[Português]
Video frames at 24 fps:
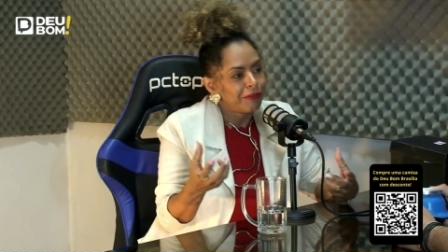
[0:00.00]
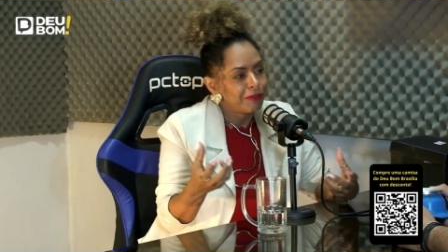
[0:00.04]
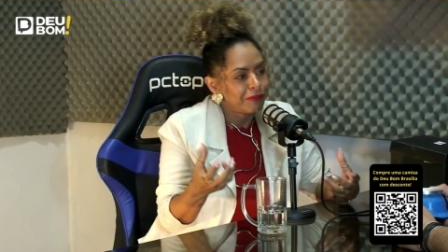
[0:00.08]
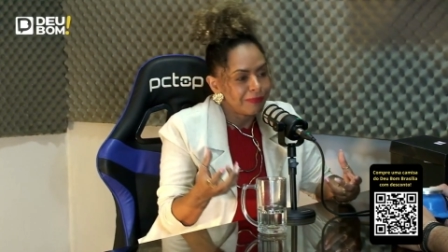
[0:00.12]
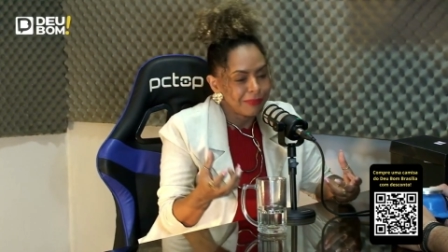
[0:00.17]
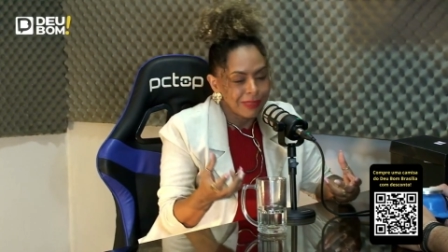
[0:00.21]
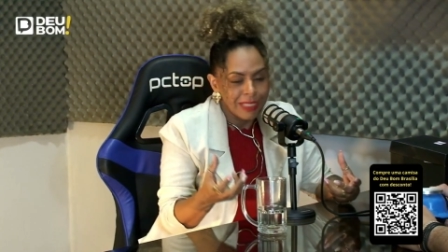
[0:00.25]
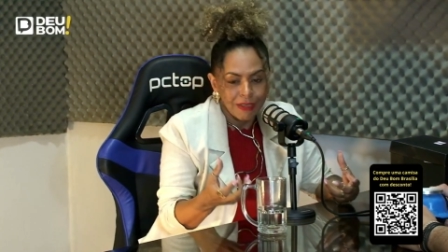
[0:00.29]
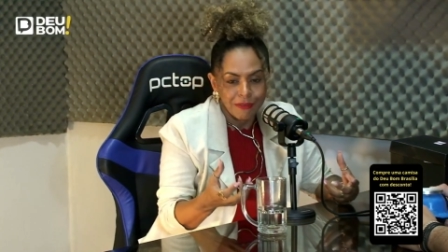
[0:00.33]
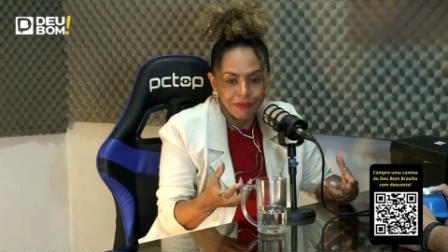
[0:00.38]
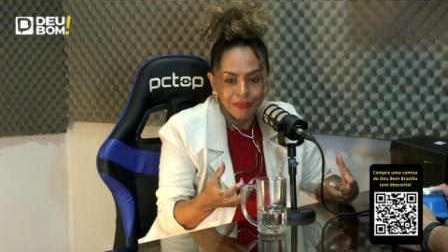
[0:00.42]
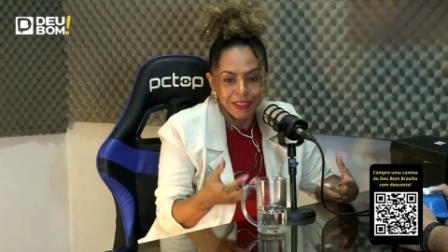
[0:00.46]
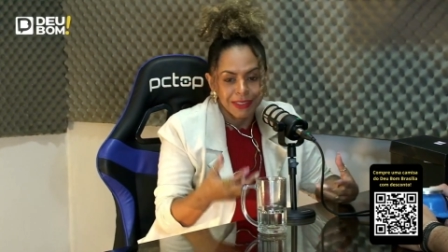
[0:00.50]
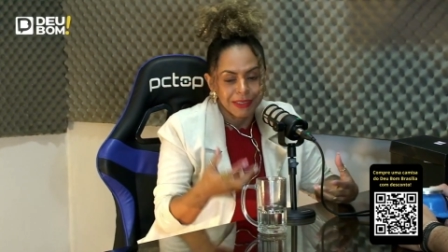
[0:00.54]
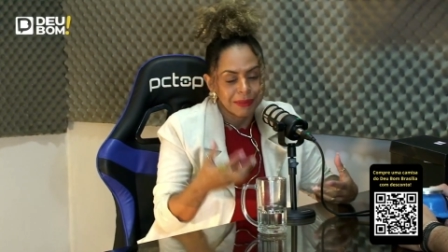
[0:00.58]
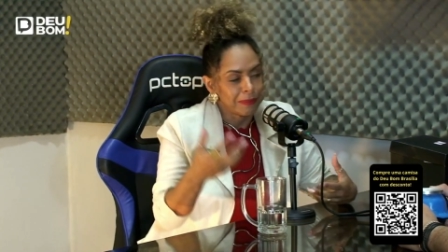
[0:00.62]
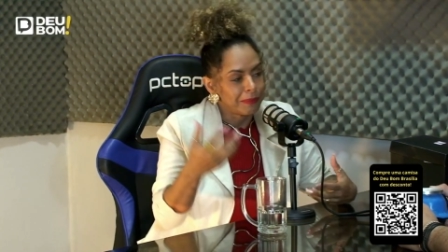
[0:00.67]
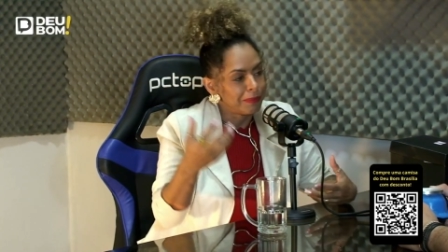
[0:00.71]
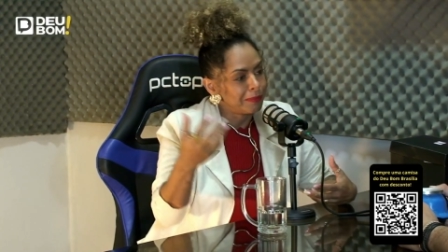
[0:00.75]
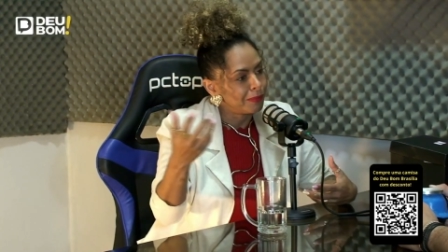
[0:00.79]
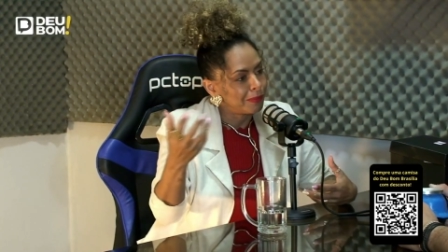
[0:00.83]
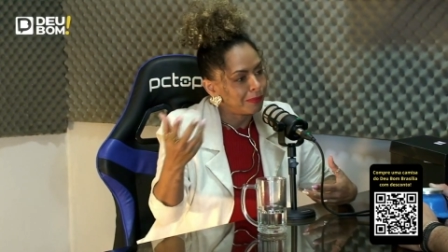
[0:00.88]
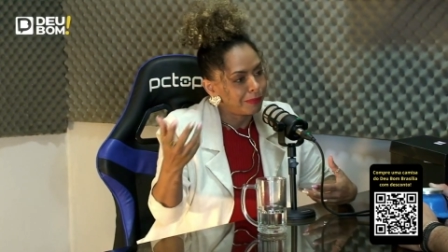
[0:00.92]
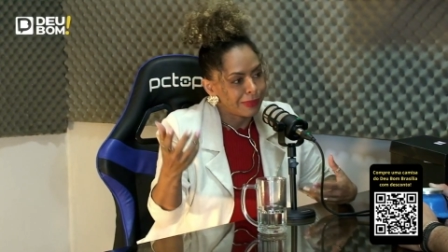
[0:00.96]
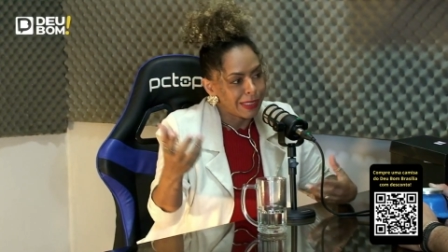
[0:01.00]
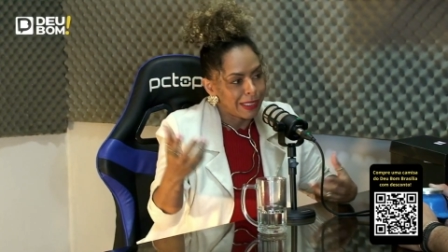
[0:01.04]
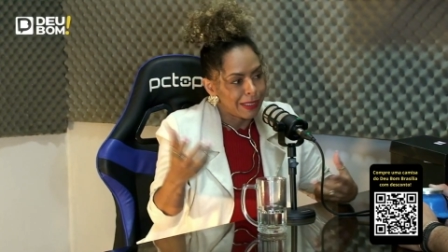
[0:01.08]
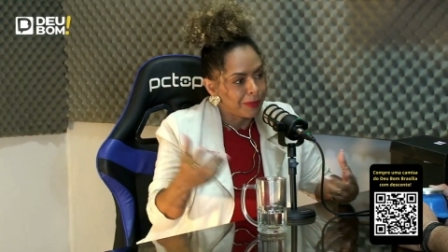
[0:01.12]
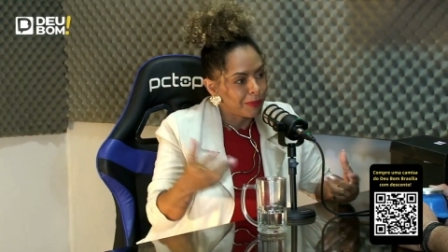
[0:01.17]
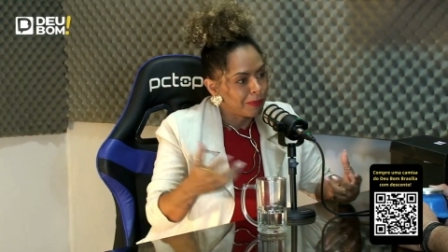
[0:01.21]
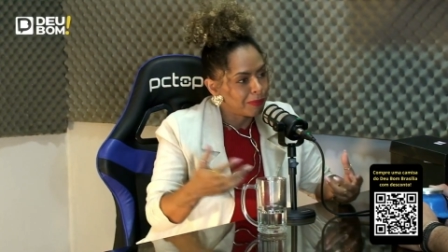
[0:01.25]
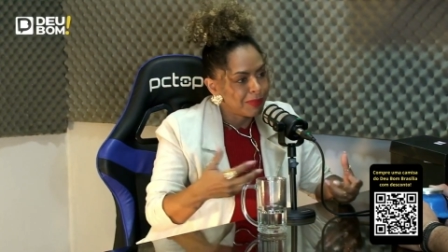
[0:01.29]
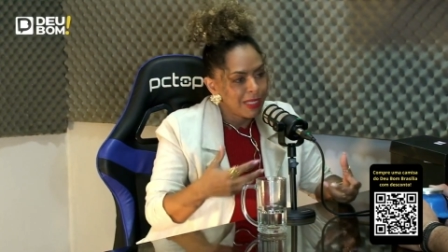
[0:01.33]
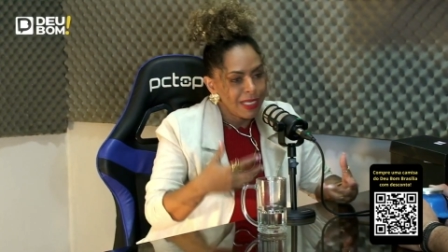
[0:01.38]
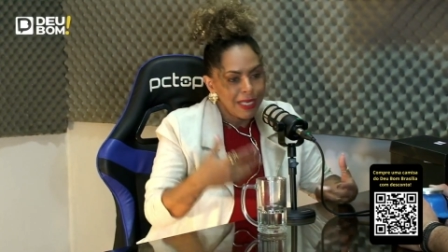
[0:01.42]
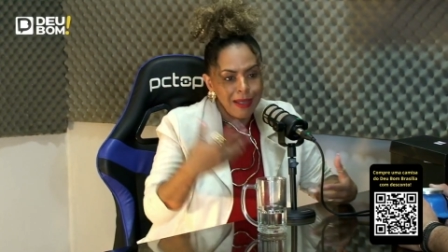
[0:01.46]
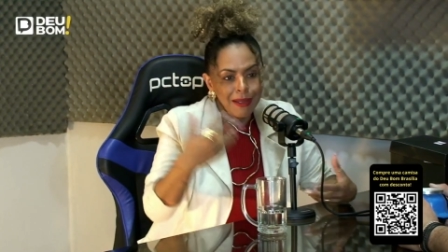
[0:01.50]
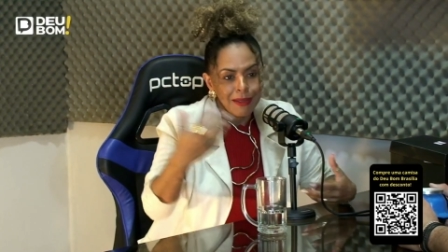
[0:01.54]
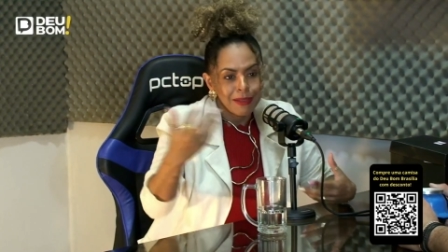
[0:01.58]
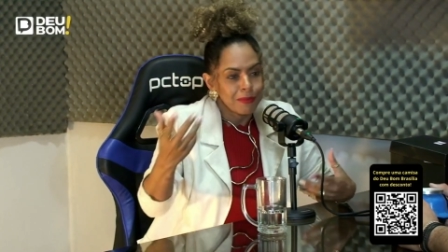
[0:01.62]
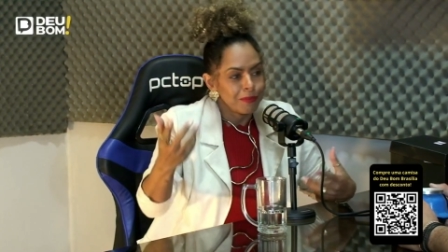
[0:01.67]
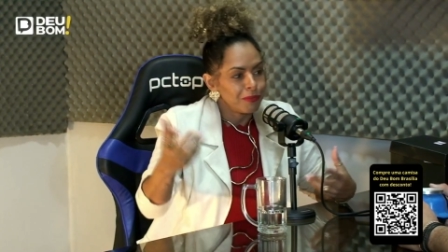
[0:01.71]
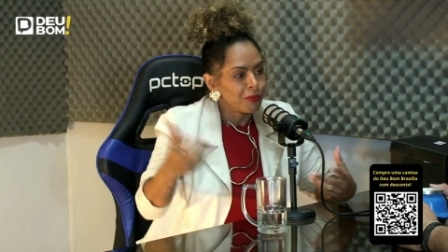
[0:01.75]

levanta, né, Sim.